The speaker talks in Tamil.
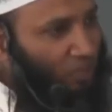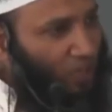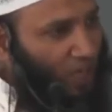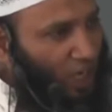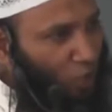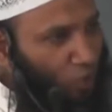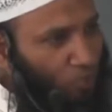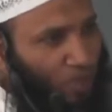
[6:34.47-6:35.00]

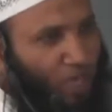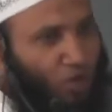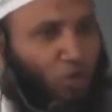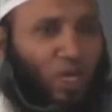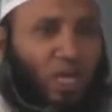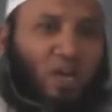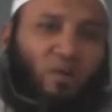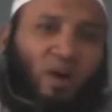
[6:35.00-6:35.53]
பின்னால் ஒரு மறு
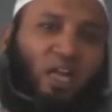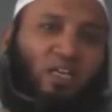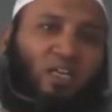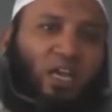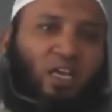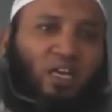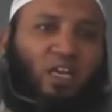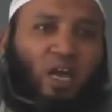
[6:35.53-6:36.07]
உலக
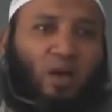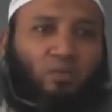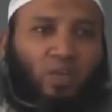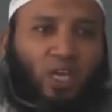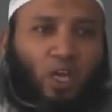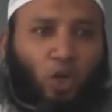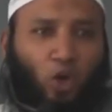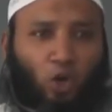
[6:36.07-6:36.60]
வாழ்க்கை என்று நாம்
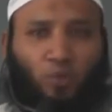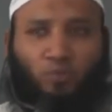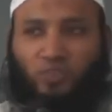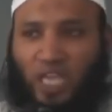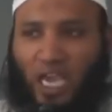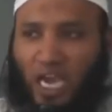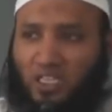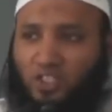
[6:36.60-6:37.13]
எல்லோரும்
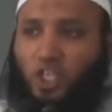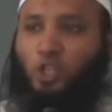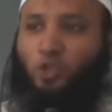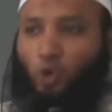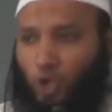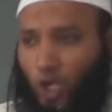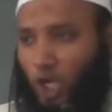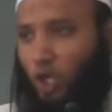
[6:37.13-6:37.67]
தயார்
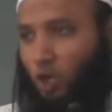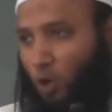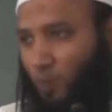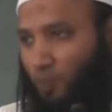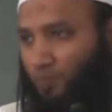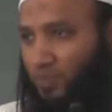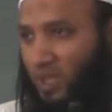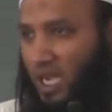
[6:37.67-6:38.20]
செய்து
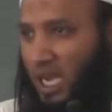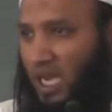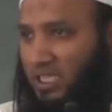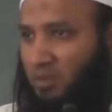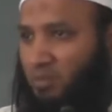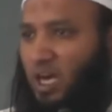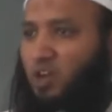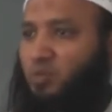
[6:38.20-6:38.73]
கொண்டிருக்கிறோம்
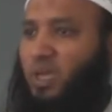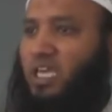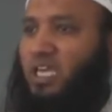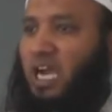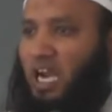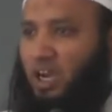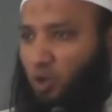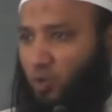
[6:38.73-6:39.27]
அந்த
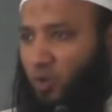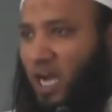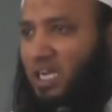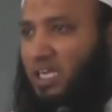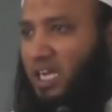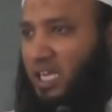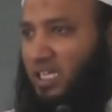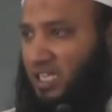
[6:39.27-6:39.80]
மறுமைக்கான ஒரு
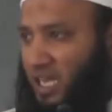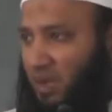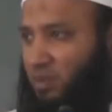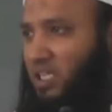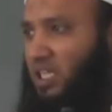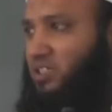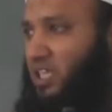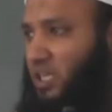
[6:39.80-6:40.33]
வாழ்க்கையை தான்
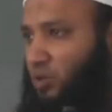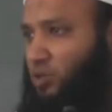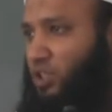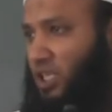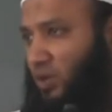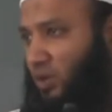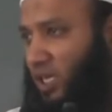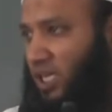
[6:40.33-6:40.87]
நாம் இங்கே தெரிவு
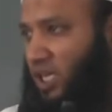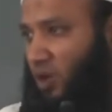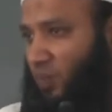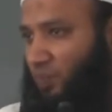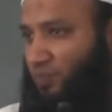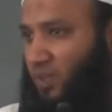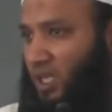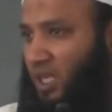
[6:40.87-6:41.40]
செய்ய
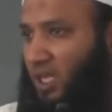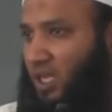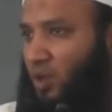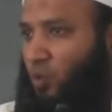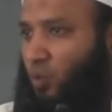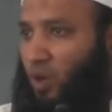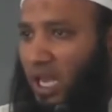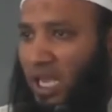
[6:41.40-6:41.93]
வருகிறோம்
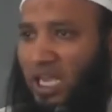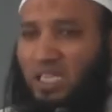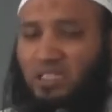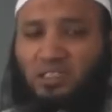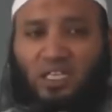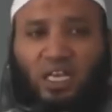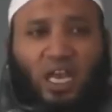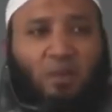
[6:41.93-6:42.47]

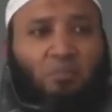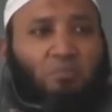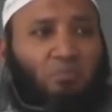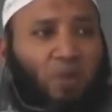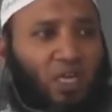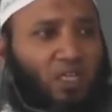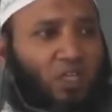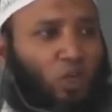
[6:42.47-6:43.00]
உலகத்திலே
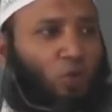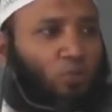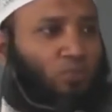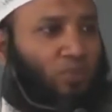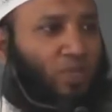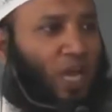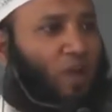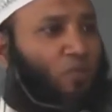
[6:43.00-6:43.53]
மட்டும்
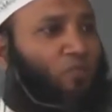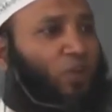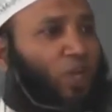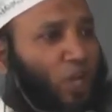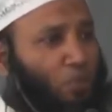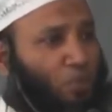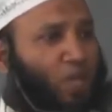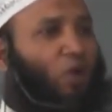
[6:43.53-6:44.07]
நாம்
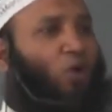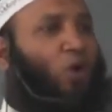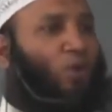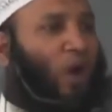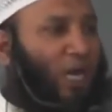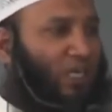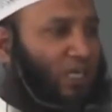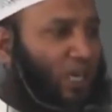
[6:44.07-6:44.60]
விரும்பிய ஒரு
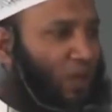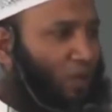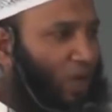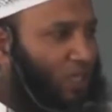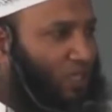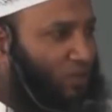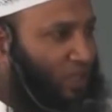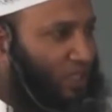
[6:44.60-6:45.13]
வாழ்க்கையை
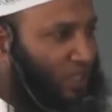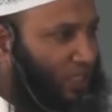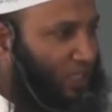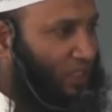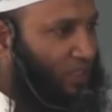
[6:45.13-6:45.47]
வாழ்ந்துவிட்டு